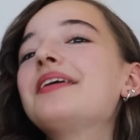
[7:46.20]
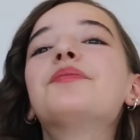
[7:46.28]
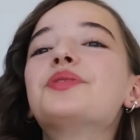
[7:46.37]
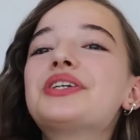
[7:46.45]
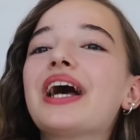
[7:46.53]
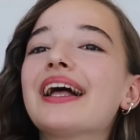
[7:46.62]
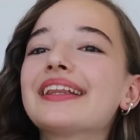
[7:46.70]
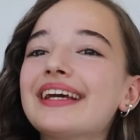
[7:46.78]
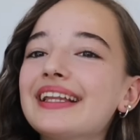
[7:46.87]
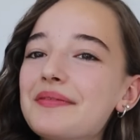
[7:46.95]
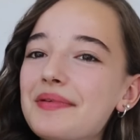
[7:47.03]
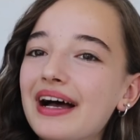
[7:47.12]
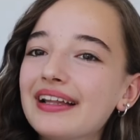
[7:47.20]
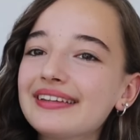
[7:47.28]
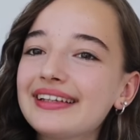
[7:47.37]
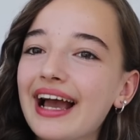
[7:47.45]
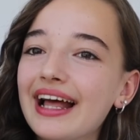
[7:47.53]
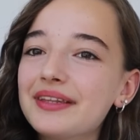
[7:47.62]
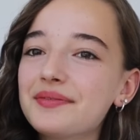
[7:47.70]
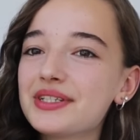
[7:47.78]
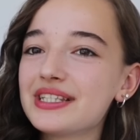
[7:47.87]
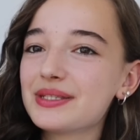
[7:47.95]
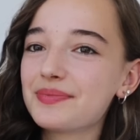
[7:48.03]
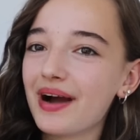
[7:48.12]
Bu çantayı da ben kendim için
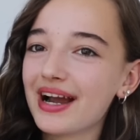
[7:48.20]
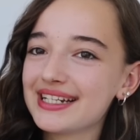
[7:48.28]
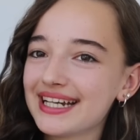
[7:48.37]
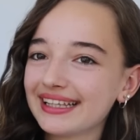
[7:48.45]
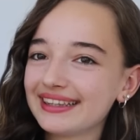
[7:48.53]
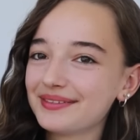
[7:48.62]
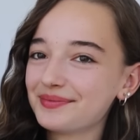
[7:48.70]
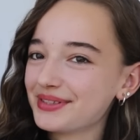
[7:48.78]
sipariş ettim.